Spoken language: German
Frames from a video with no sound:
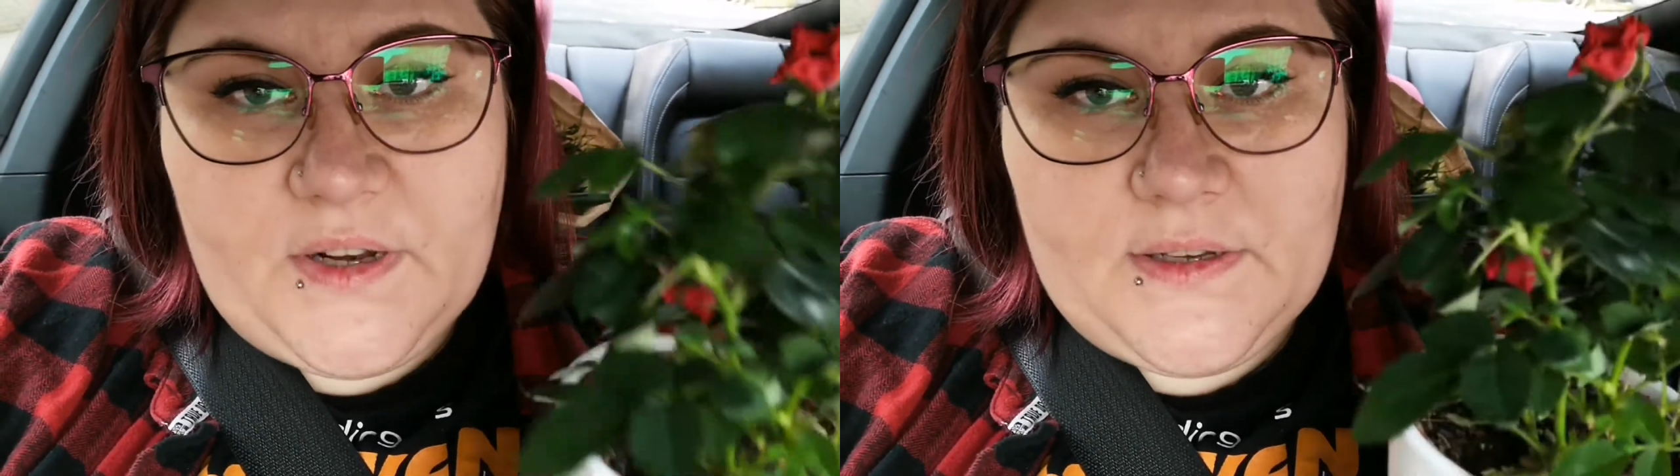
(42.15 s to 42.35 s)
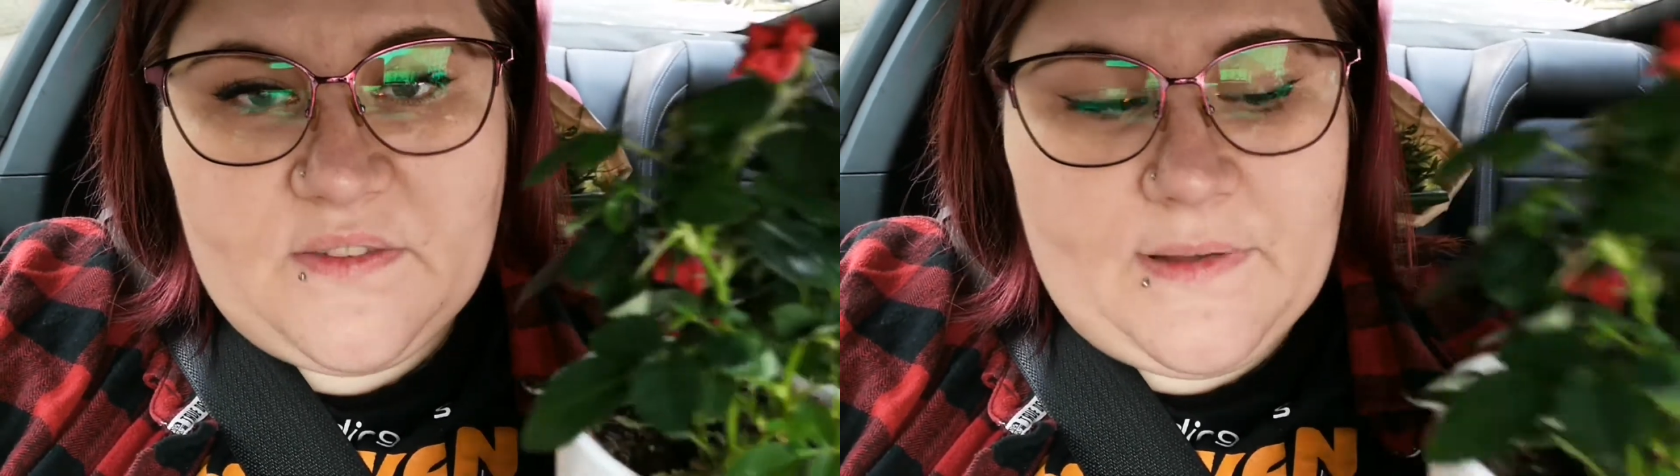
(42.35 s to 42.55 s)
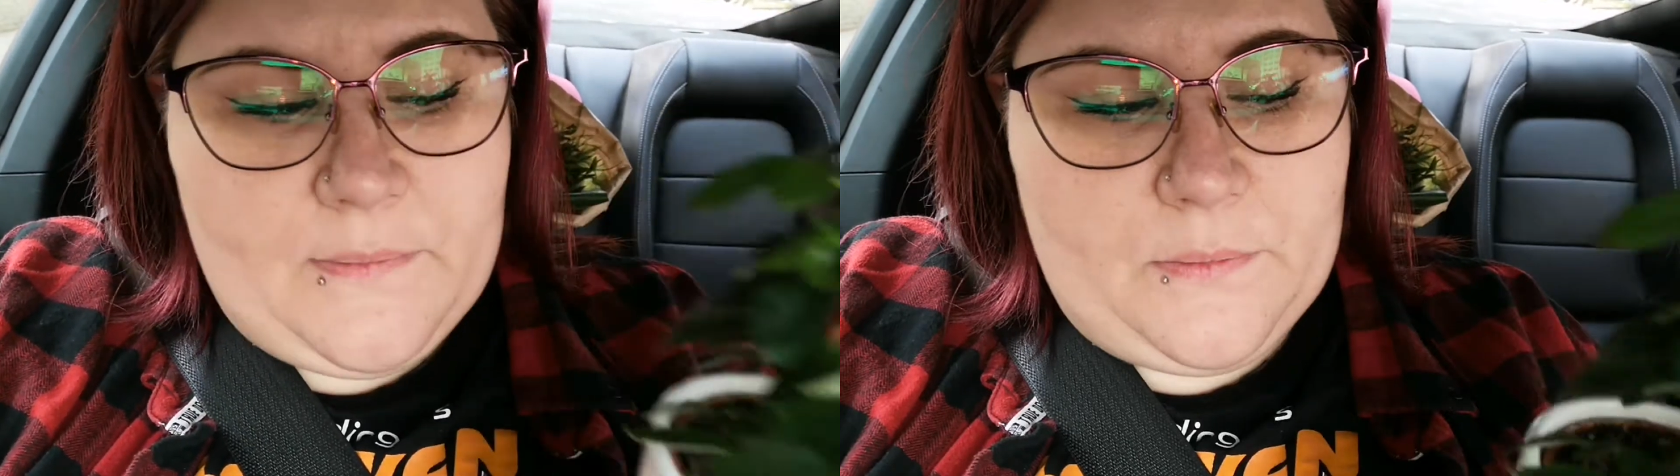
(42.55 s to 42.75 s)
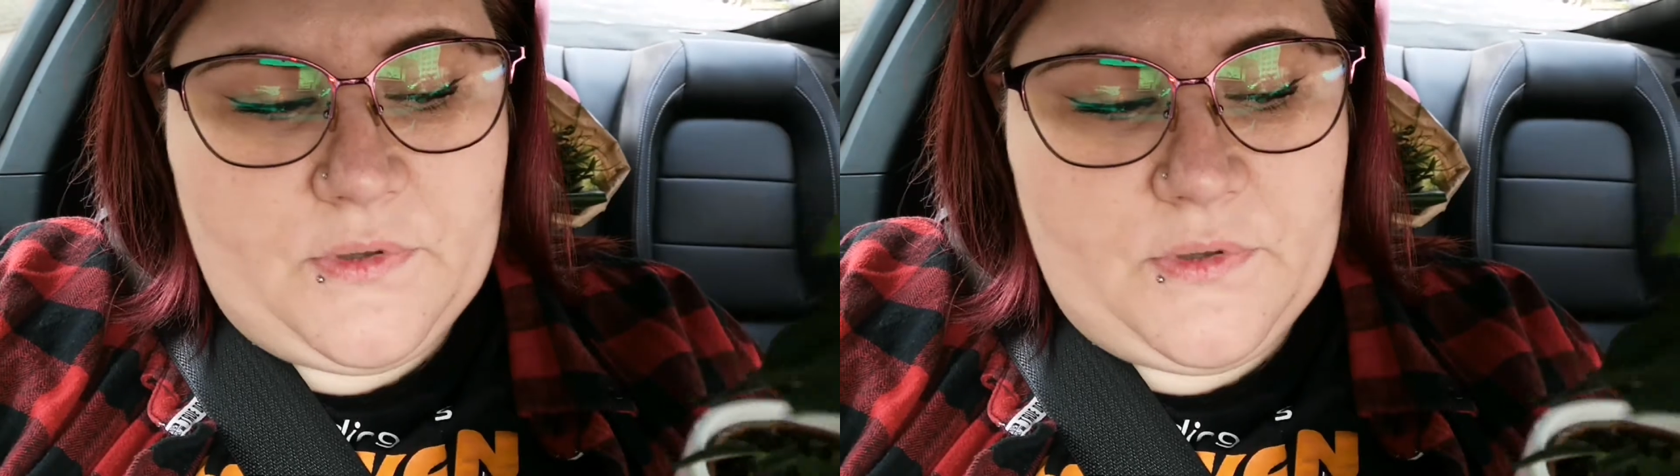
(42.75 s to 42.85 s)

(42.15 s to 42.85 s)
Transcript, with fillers: weil das war mir ein